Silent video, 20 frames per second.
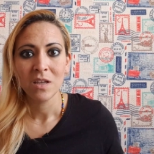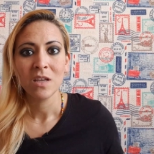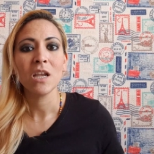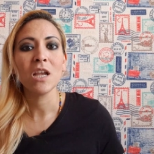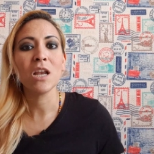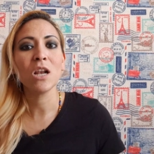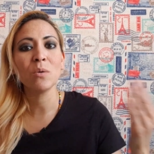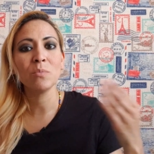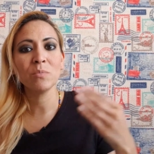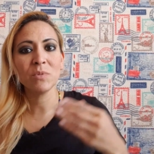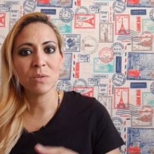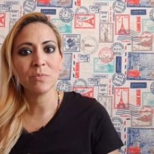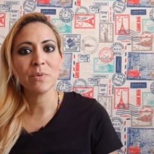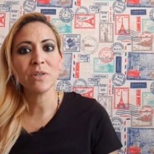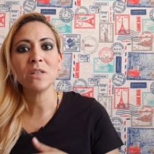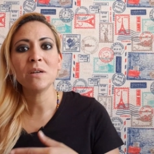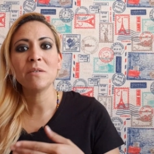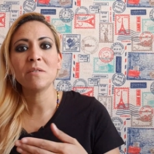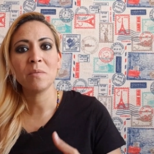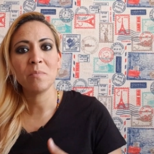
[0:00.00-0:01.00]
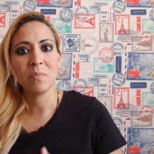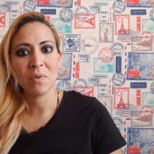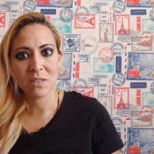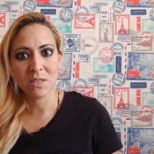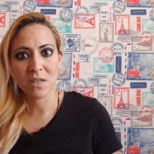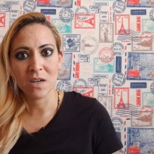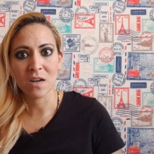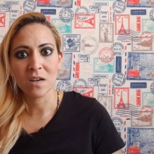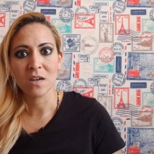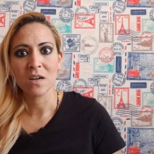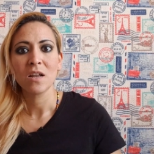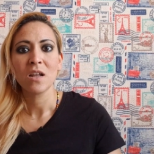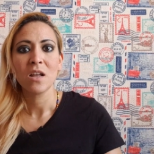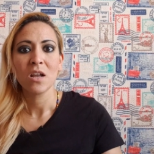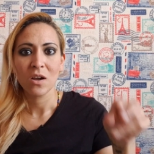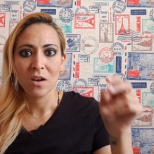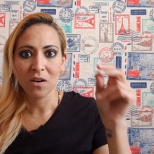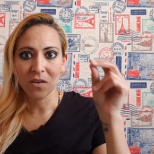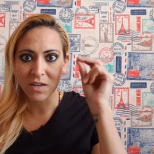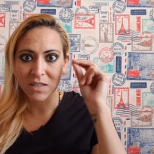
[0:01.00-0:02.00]
Y lo mismo te va a pasar
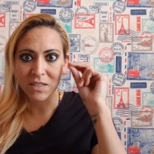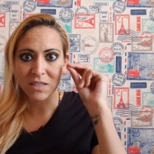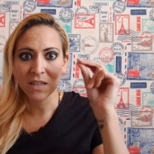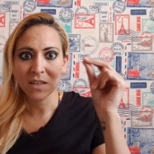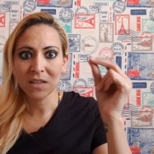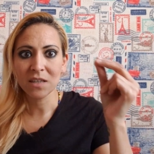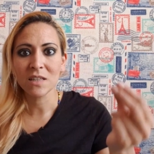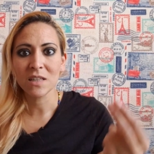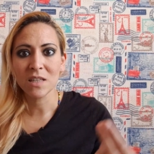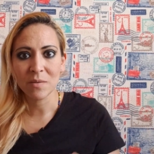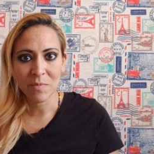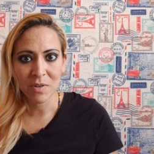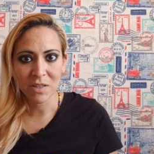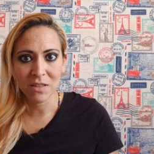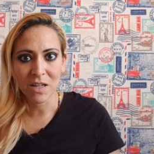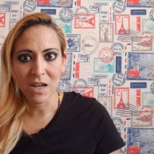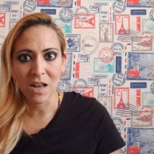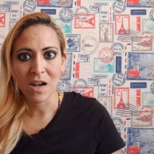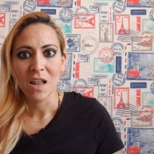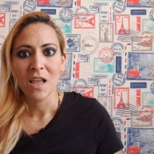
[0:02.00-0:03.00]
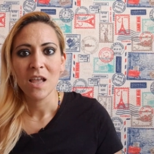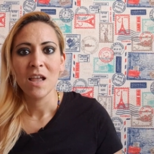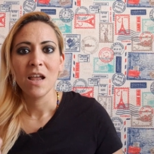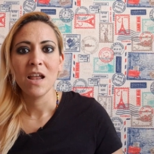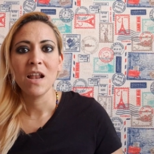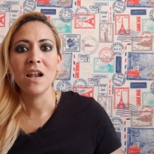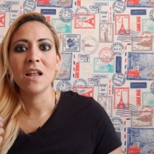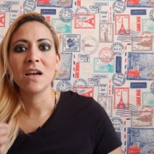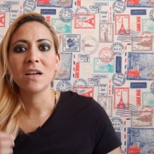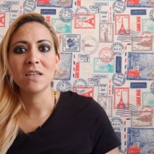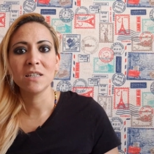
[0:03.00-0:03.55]
con esta dieta mental en la